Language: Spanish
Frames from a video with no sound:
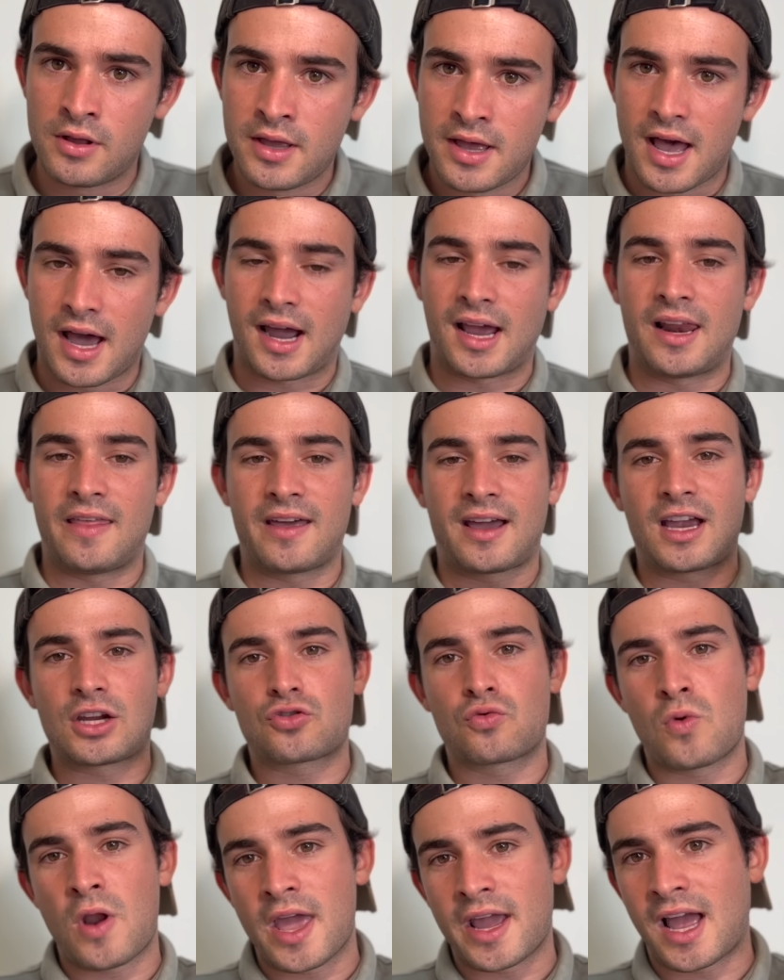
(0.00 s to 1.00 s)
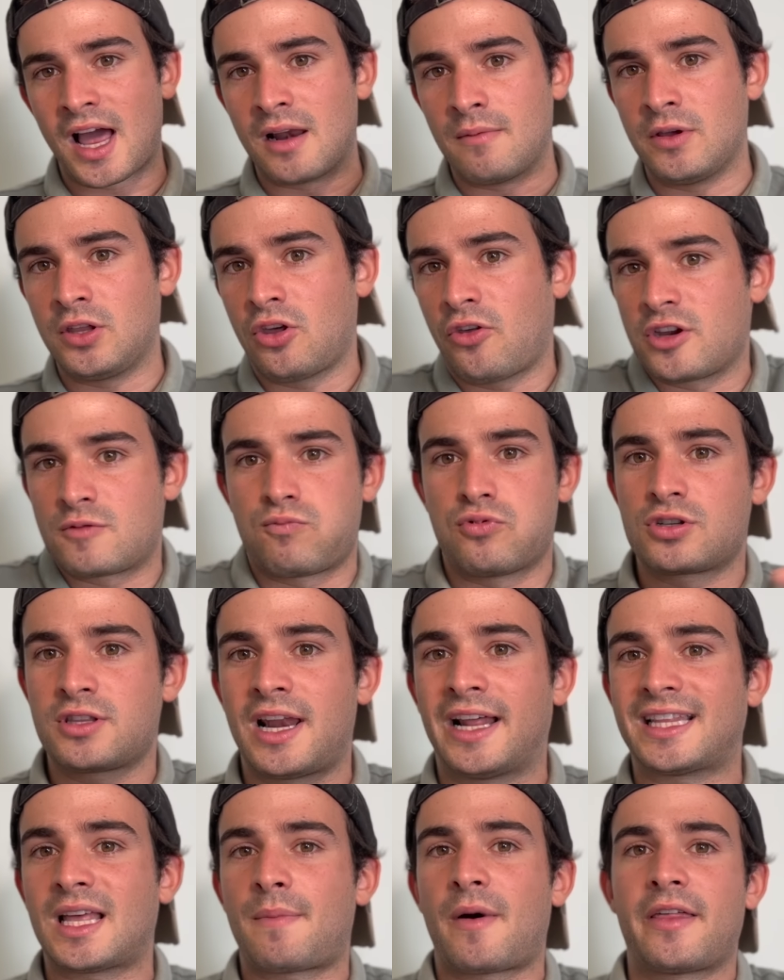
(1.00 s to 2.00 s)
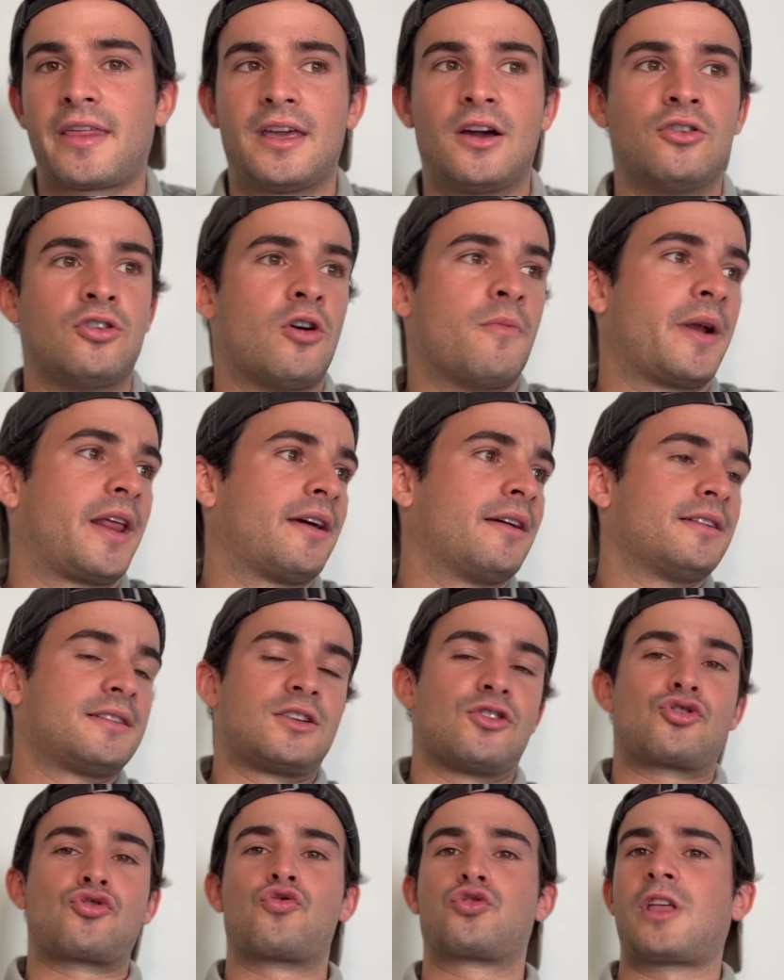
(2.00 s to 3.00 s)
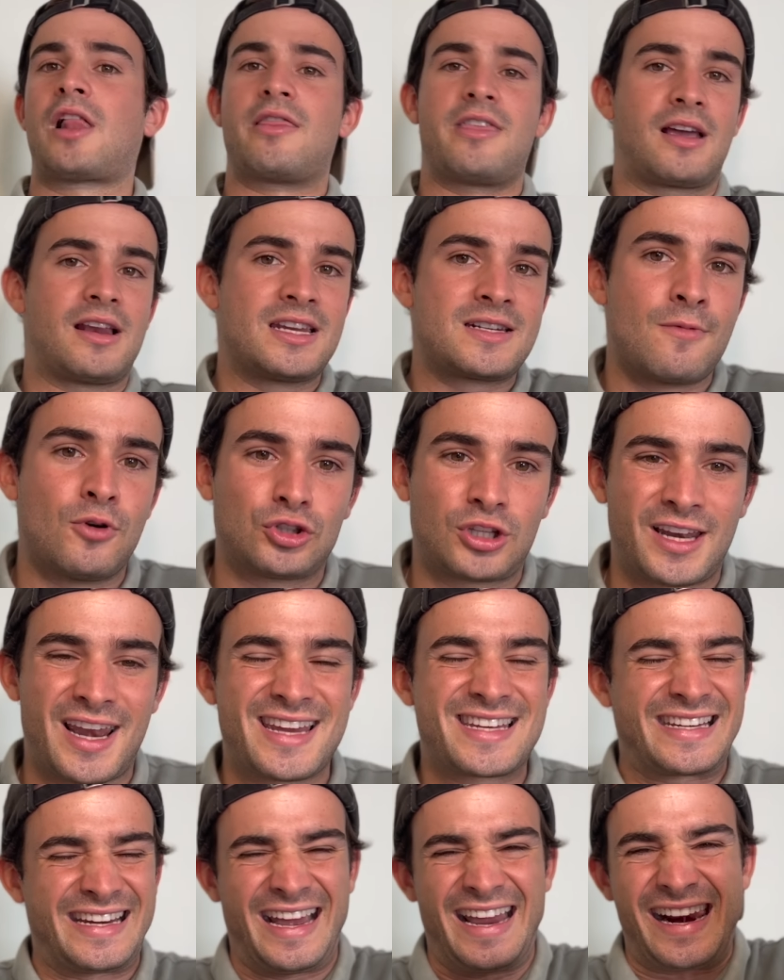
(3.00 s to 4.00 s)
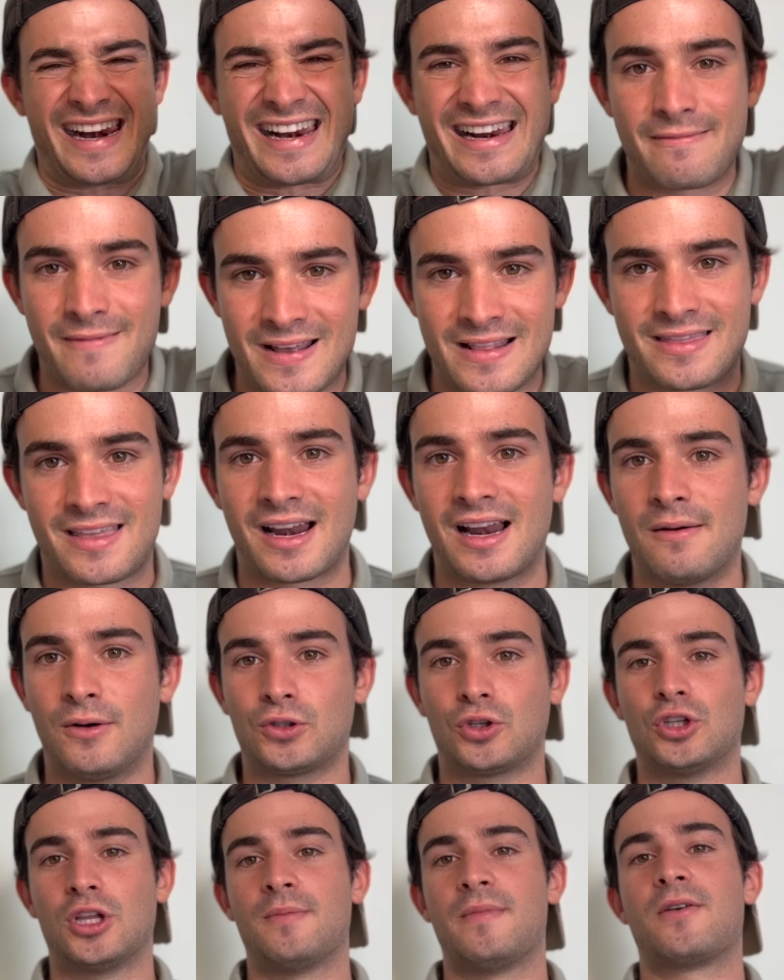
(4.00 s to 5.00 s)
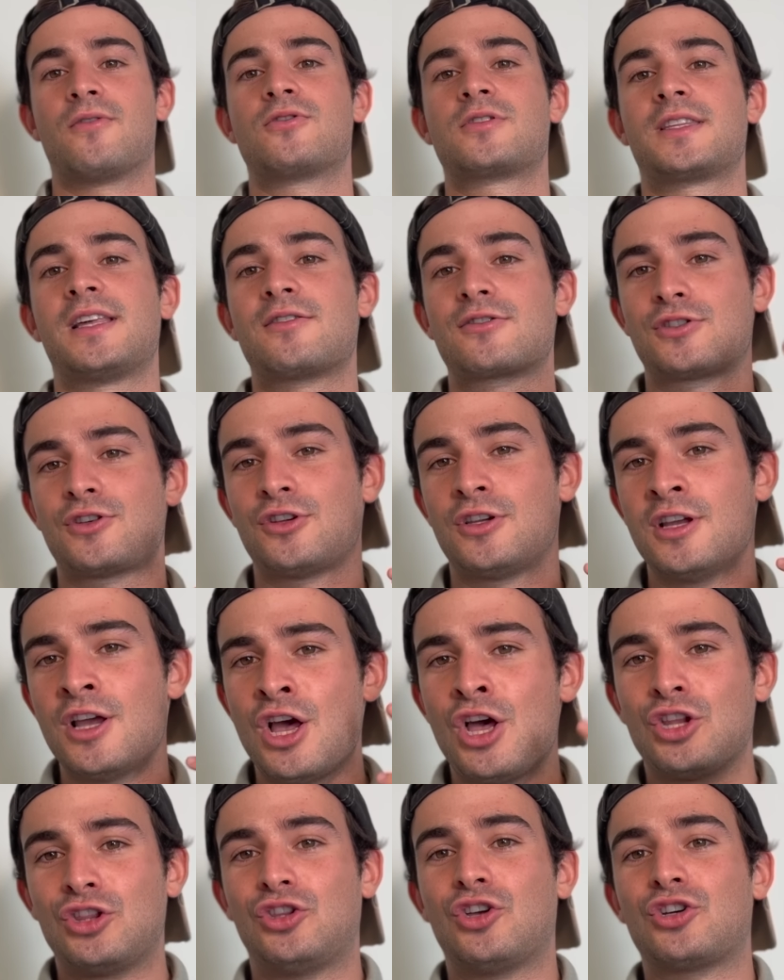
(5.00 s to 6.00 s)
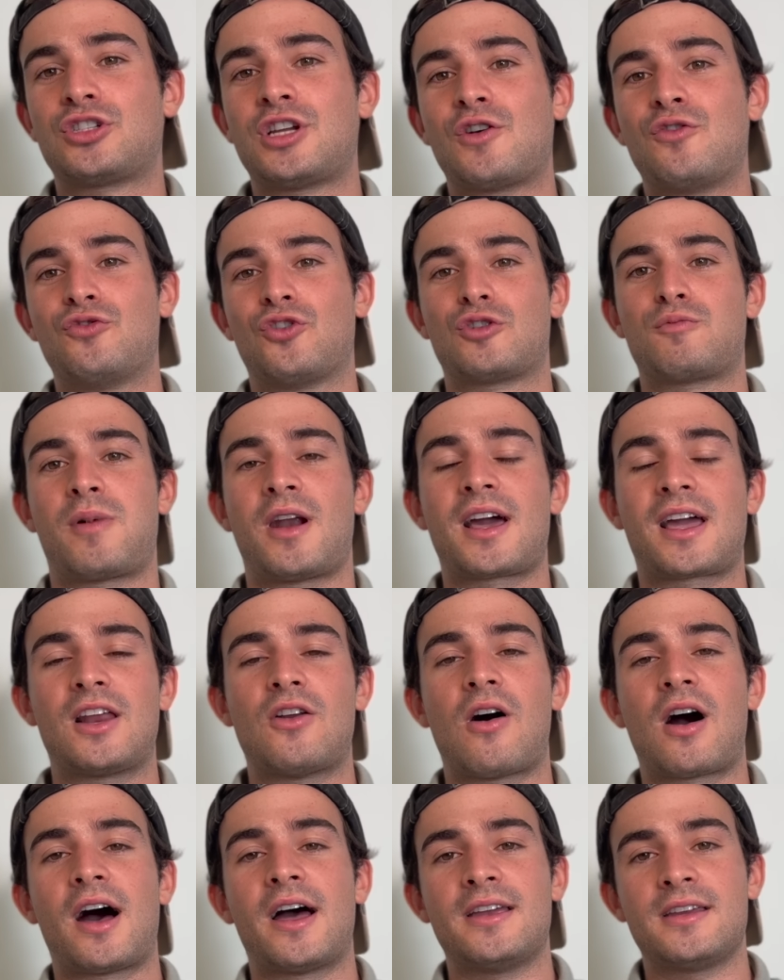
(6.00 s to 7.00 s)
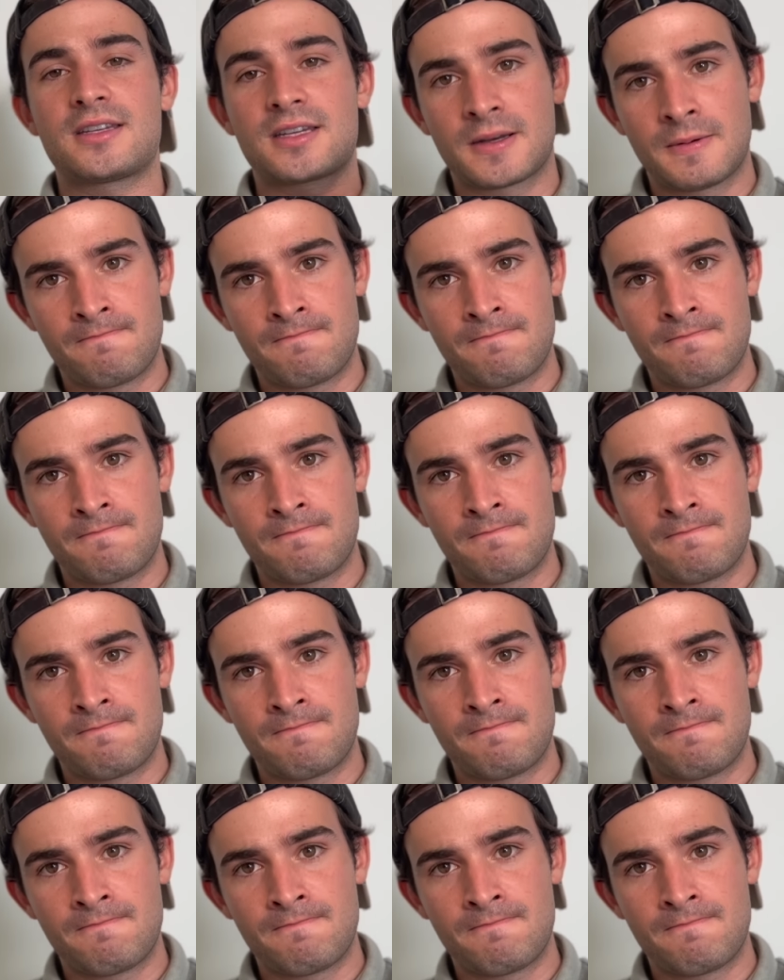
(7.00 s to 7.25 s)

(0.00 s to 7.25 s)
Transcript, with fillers: a que le dejéis un like al vídeo después de la etapa de hoy. Hombre, si os gusta el ciclismo tenéis que reventar el botón de me gusta, os doy dos segundos para que lo hagáis.